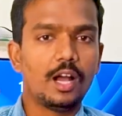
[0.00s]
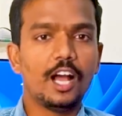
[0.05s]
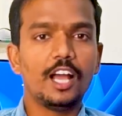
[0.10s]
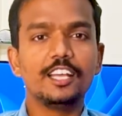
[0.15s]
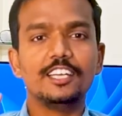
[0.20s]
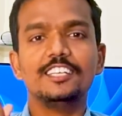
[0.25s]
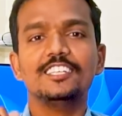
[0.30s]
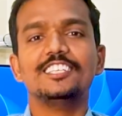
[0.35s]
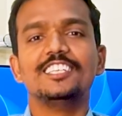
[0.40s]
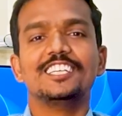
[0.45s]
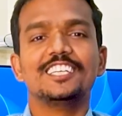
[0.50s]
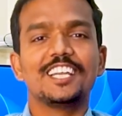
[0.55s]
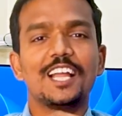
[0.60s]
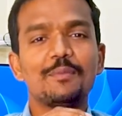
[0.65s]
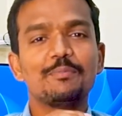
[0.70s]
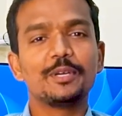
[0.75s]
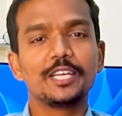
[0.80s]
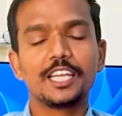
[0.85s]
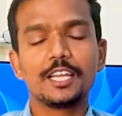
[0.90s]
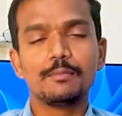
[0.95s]
హాయ్
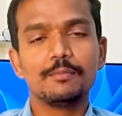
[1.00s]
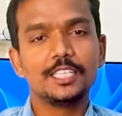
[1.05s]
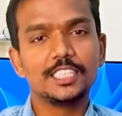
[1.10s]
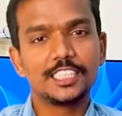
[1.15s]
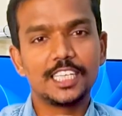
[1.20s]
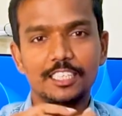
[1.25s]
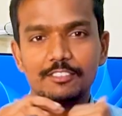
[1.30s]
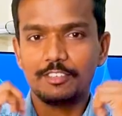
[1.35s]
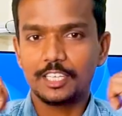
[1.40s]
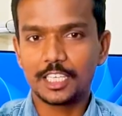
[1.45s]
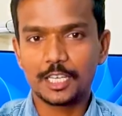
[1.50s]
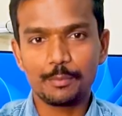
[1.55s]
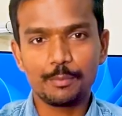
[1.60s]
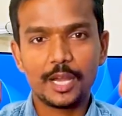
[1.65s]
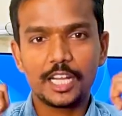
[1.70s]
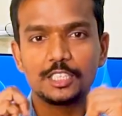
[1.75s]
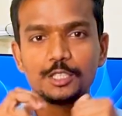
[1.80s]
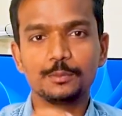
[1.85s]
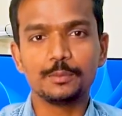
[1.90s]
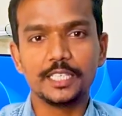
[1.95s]
నా పేరు రమేష్ అండ్ వెల్కమ్
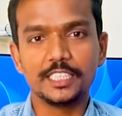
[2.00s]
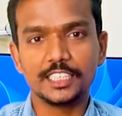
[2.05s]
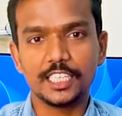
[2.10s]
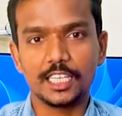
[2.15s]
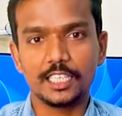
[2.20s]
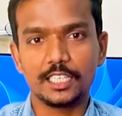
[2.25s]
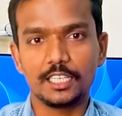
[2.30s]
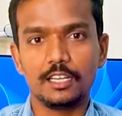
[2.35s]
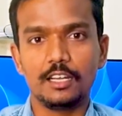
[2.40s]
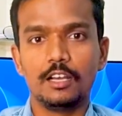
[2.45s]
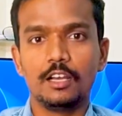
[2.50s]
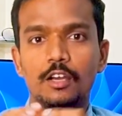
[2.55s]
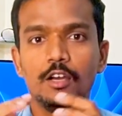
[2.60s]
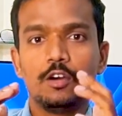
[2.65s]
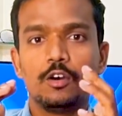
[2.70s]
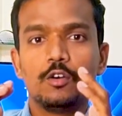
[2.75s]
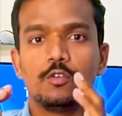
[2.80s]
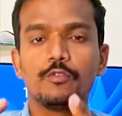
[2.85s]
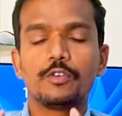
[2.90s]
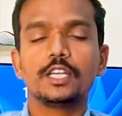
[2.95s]
బ్యాక్ టు మై ఛానల్
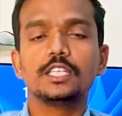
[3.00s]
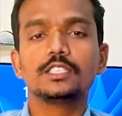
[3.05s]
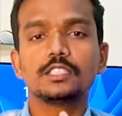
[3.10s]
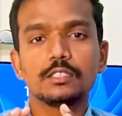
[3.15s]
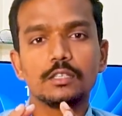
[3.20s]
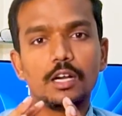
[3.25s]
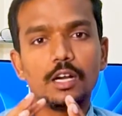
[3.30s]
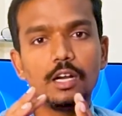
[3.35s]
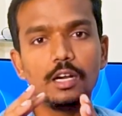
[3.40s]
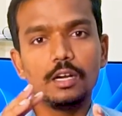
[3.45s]
ఫ్రెండ్స్